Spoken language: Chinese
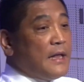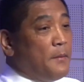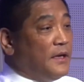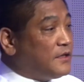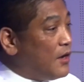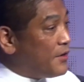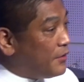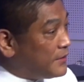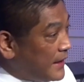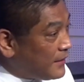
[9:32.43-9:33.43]
他们送给
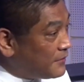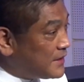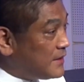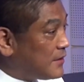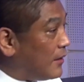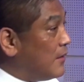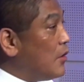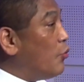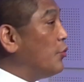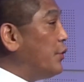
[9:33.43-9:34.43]
我这些东西的时候，
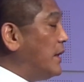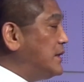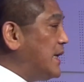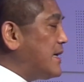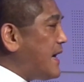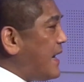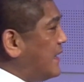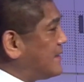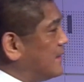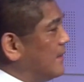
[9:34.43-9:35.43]
我原先刚开
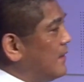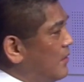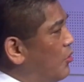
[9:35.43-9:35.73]
始，因为